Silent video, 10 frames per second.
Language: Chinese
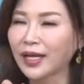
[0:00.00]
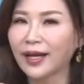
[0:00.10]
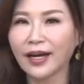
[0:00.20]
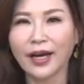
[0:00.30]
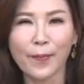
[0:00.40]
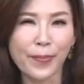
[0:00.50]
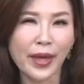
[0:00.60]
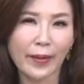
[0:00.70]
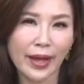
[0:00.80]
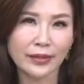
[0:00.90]
呃很
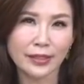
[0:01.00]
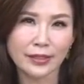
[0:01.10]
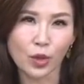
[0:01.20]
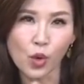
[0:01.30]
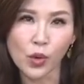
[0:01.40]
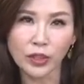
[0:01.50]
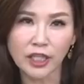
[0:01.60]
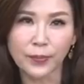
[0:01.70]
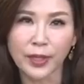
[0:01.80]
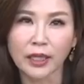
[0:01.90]
漂亮的手工
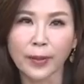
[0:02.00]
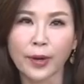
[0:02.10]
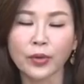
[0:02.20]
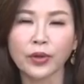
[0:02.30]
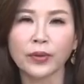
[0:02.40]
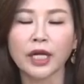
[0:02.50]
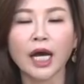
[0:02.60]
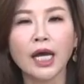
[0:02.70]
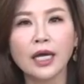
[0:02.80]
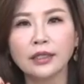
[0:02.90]
艺品的朋友
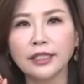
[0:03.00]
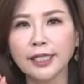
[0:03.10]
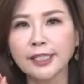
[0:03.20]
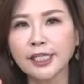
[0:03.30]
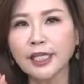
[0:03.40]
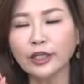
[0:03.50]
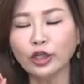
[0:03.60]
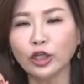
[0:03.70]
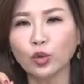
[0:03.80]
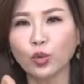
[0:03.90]
呢，你的细
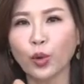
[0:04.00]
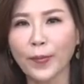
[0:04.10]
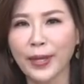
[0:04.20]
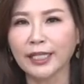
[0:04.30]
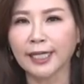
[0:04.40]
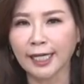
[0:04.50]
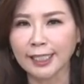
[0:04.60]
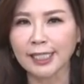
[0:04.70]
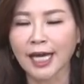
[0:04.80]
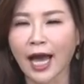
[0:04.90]
腻度会变得
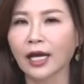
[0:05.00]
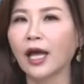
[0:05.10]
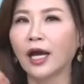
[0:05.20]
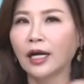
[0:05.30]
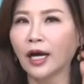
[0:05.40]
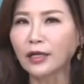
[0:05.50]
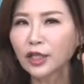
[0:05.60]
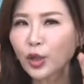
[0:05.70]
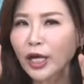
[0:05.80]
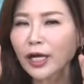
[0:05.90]
很强，然
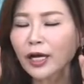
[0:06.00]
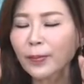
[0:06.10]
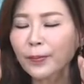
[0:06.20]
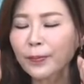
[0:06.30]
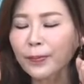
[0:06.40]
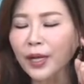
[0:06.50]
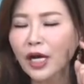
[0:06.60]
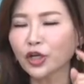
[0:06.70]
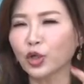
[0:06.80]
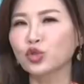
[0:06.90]
后你会
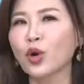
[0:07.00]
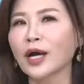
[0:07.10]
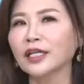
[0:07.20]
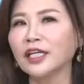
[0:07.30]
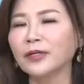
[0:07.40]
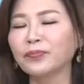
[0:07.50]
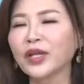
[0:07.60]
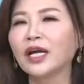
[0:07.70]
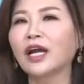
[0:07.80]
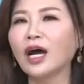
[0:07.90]
更有创意，
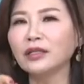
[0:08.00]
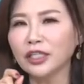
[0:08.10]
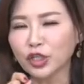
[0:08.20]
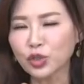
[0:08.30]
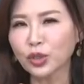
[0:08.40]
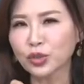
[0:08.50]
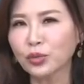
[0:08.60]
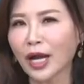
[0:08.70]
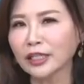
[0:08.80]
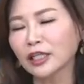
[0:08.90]
然后你做
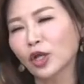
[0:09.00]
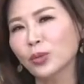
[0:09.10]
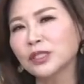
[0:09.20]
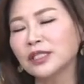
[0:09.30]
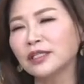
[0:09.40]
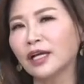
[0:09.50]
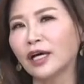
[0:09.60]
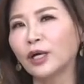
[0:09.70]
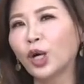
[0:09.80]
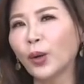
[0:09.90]
出来的东西
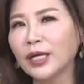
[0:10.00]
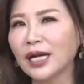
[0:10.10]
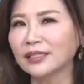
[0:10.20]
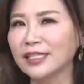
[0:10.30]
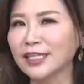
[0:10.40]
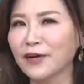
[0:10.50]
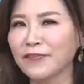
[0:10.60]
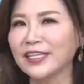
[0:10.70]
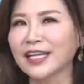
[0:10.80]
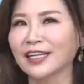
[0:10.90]
呢，会让人家
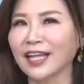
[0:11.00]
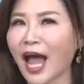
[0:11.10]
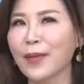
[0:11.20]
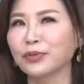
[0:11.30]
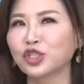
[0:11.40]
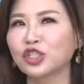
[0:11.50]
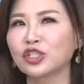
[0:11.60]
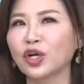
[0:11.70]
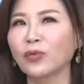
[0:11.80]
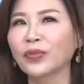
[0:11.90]
非常的爱不
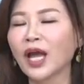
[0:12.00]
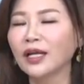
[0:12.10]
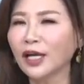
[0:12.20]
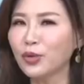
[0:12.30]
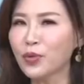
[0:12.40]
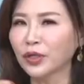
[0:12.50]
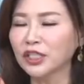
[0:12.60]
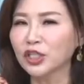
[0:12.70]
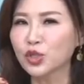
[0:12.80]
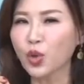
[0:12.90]
释手。那如果
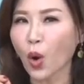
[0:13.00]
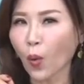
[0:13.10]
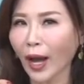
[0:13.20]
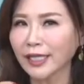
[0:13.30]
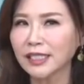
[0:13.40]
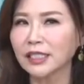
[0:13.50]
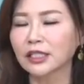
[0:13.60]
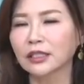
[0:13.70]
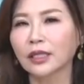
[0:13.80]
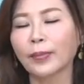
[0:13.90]
你是做会
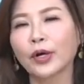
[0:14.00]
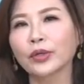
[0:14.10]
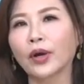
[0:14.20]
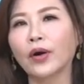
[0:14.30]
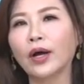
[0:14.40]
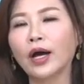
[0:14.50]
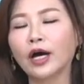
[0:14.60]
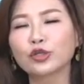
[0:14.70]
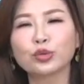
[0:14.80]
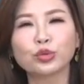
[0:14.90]
计师的朋友，
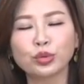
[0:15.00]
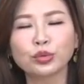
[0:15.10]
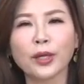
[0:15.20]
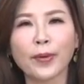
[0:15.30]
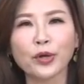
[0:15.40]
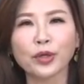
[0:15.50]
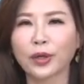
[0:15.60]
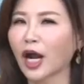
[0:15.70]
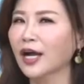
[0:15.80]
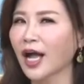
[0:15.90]
属兔的朋
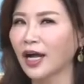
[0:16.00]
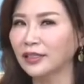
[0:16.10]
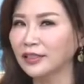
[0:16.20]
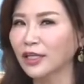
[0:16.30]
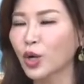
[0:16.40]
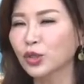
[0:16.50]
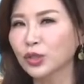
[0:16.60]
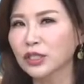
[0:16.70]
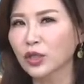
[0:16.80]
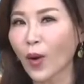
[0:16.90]
友，然后刚好你的工
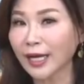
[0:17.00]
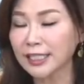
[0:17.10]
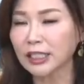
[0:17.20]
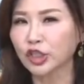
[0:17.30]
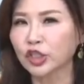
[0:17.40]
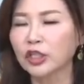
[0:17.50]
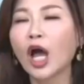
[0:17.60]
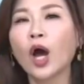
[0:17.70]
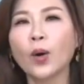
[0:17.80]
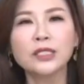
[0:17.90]
作是会计师
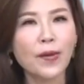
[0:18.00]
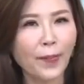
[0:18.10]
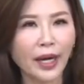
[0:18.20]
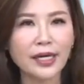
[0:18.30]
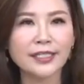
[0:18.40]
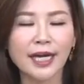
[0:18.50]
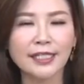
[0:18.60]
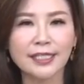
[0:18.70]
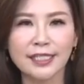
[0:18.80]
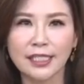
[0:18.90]
或者帮人
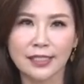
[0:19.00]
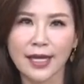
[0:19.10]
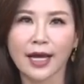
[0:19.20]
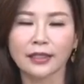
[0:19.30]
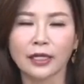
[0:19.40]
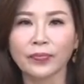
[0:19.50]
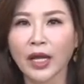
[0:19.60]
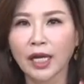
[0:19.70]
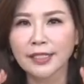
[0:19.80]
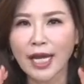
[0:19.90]
家记账的，
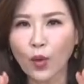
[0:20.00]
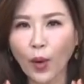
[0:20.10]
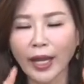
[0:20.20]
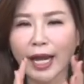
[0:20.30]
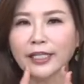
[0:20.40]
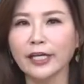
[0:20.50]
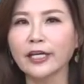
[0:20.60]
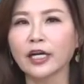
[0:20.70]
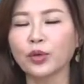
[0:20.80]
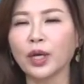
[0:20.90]
在未来的
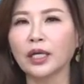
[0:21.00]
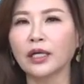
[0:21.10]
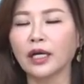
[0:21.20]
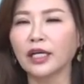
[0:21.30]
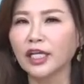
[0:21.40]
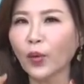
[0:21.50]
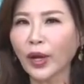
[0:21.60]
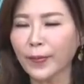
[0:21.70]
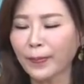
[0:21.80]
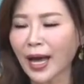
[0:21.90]
一个月呢，你
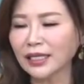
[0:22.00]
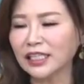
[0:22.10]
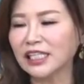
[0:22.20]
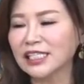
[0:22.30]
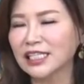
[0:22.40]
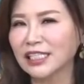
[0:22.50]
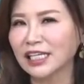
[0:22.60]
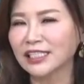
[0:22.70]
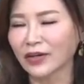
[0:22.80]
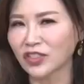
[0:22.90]
会帮你的这
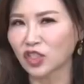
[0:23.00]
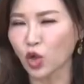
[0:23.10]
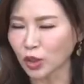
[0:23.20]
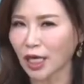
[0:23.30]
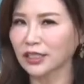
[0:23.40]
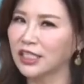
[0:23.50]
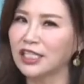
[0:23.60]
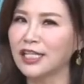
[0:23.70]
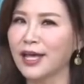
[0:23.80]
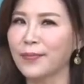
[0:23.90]
些小中小
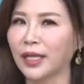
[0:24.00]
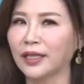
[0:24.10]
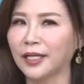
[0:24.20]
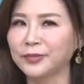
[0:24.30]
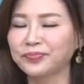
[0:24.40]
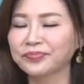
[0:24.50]
企业们呢